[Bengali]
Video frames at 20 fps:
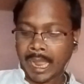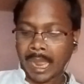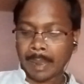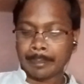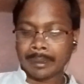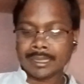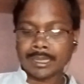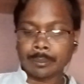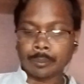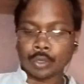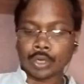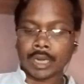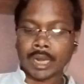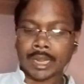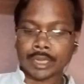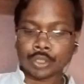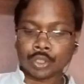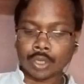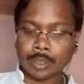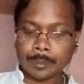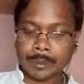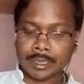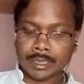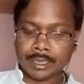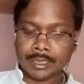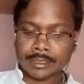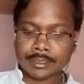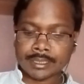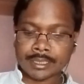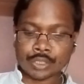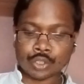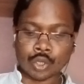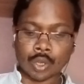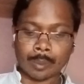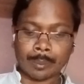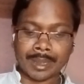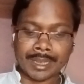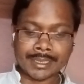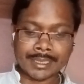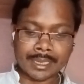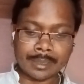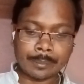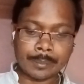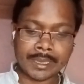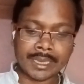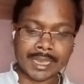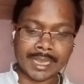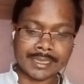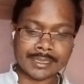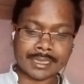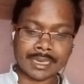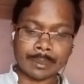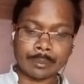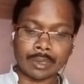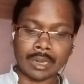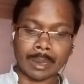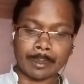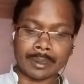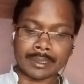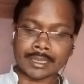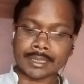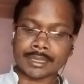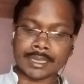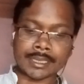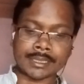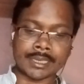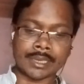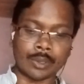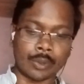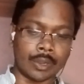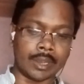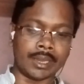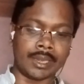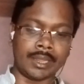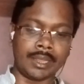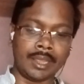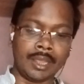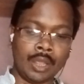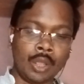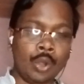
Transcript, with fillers: আমাদের মনে রাখতে হবে যে সমাজের বিকাশ কেবল আমাদের দেশেই হয়নি